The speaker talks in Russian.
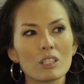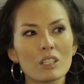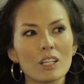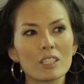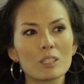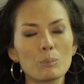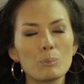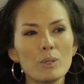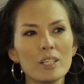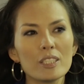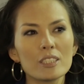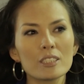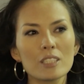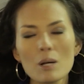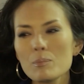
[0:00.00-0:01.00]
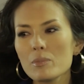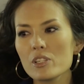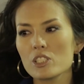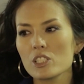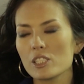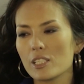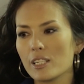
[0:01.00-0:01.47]
это были самые
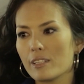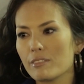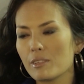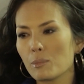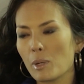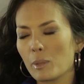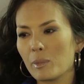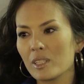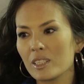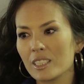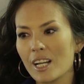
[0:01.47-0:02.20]
счастливые моменты,